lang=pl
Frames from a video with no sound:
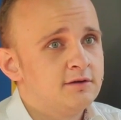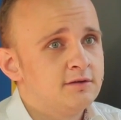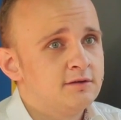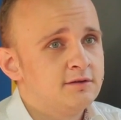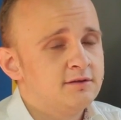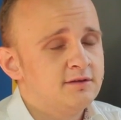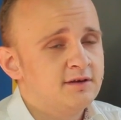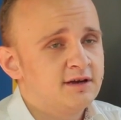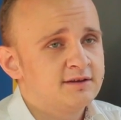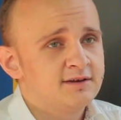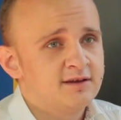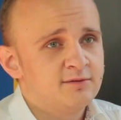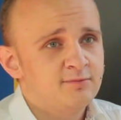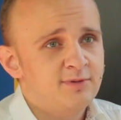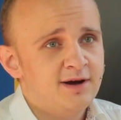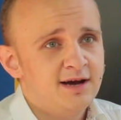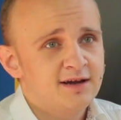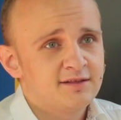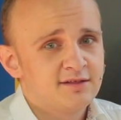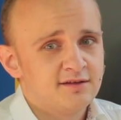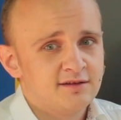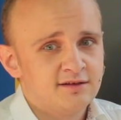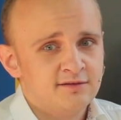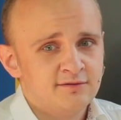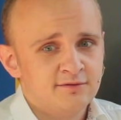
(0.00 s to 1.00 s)
Yy, jak
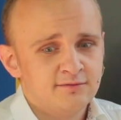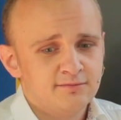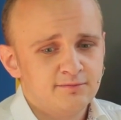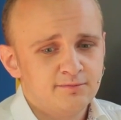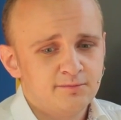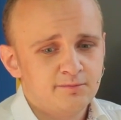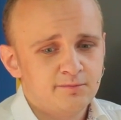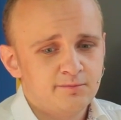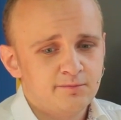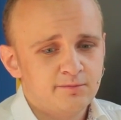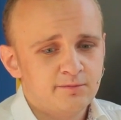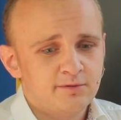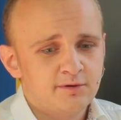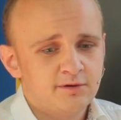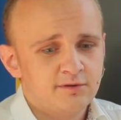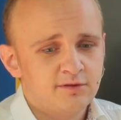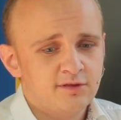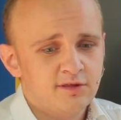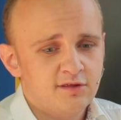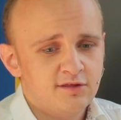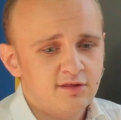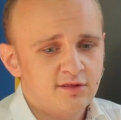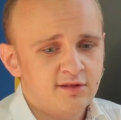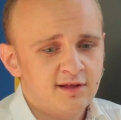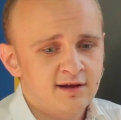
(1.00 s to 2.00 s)
najbardziej. No,
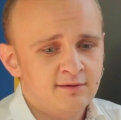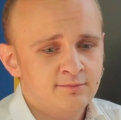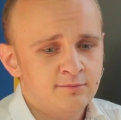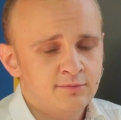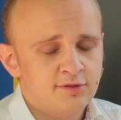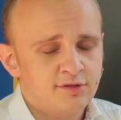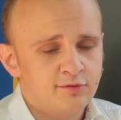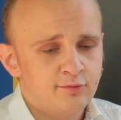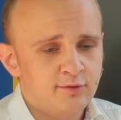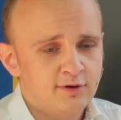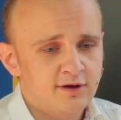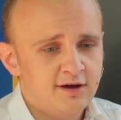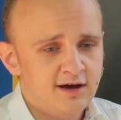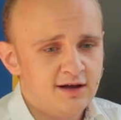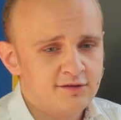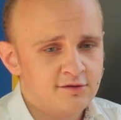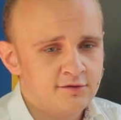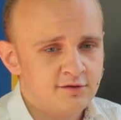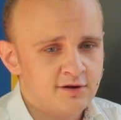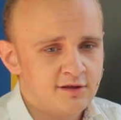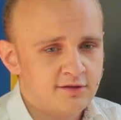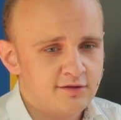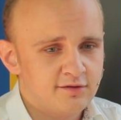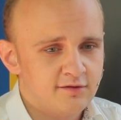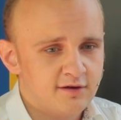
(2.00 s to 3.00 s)
gdzieś tam słychać
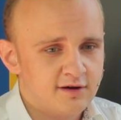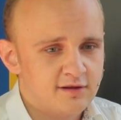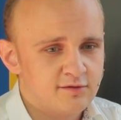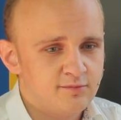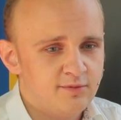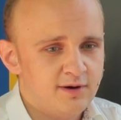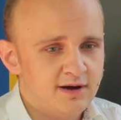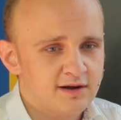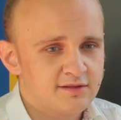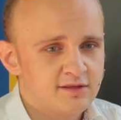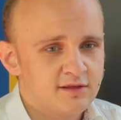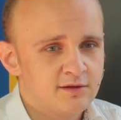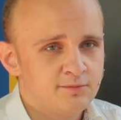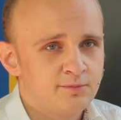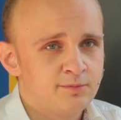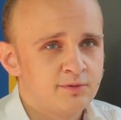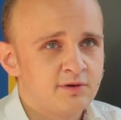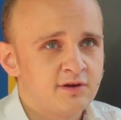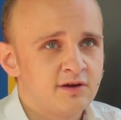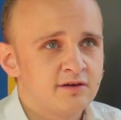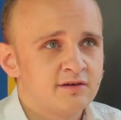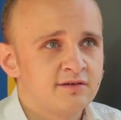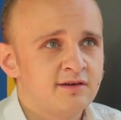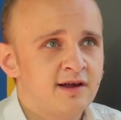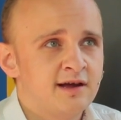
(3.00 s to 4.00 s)
o nas coraz bardziej,
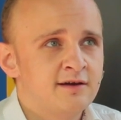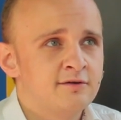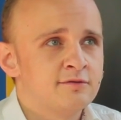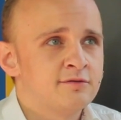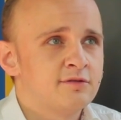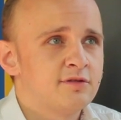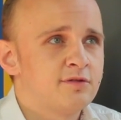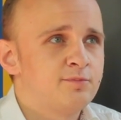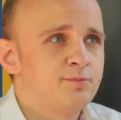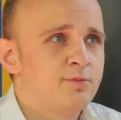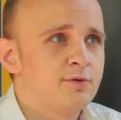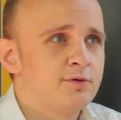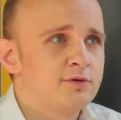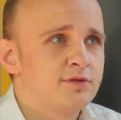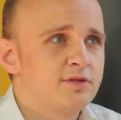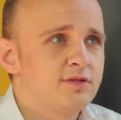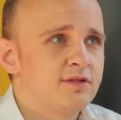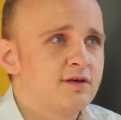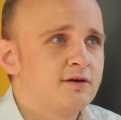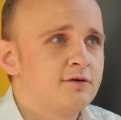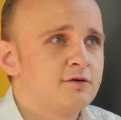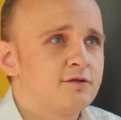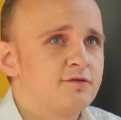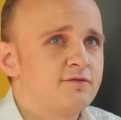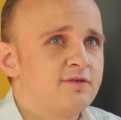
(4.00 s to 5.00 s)
przyjeżdżają ze z
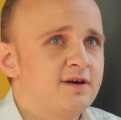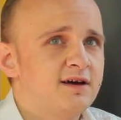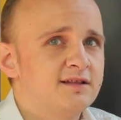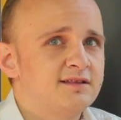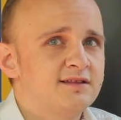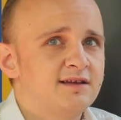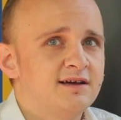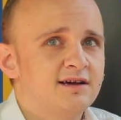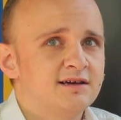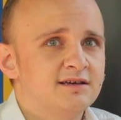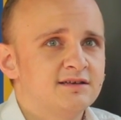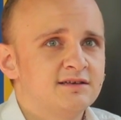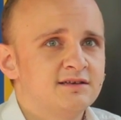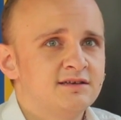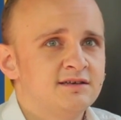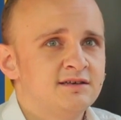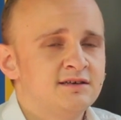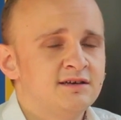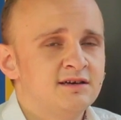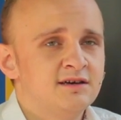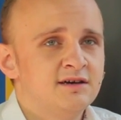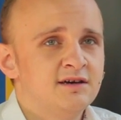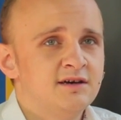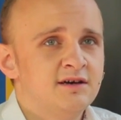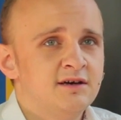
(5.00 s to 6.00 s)
całego świata
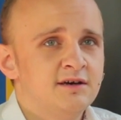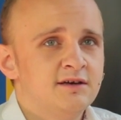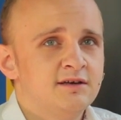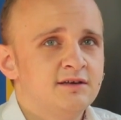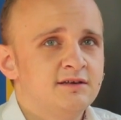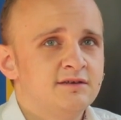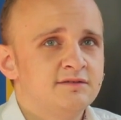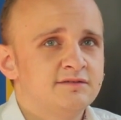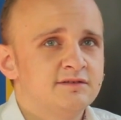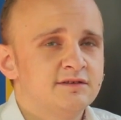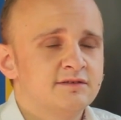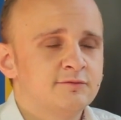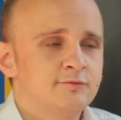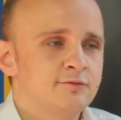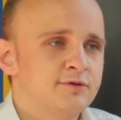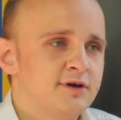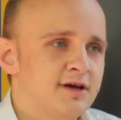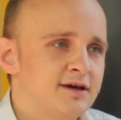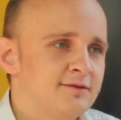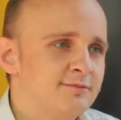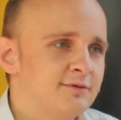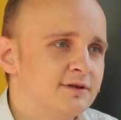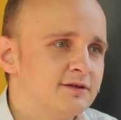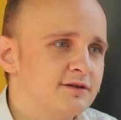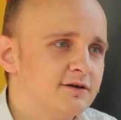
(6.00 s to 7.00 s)
i, i
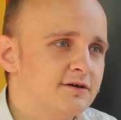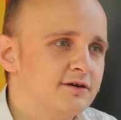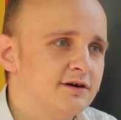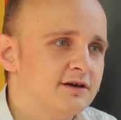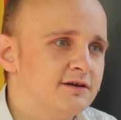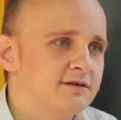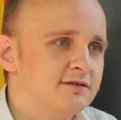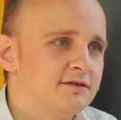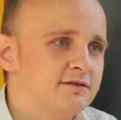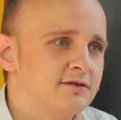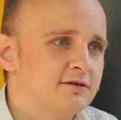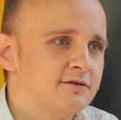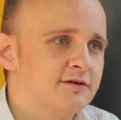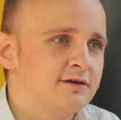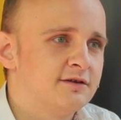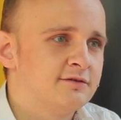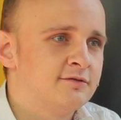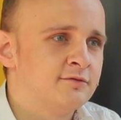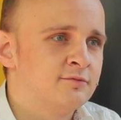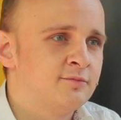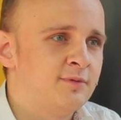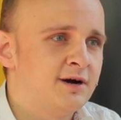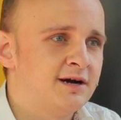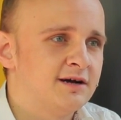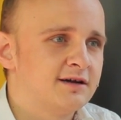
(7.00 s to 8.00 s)
zyskujemy trochę, trochę
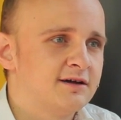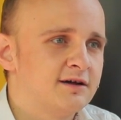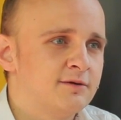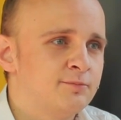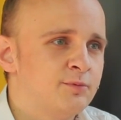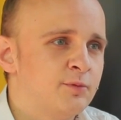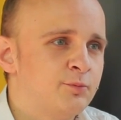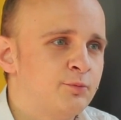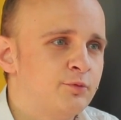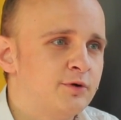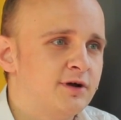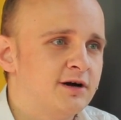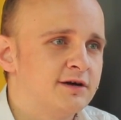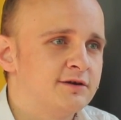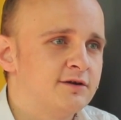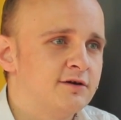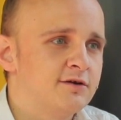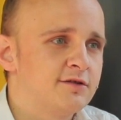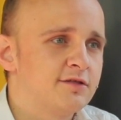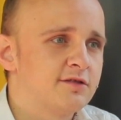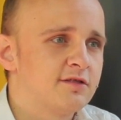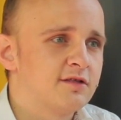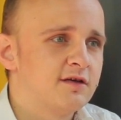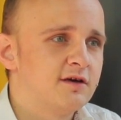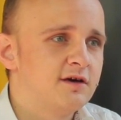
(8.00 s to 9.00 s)
tą markę,
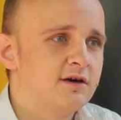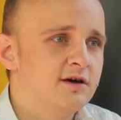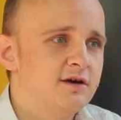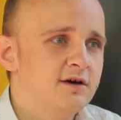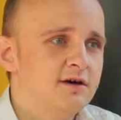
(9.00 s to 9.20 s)
popularność.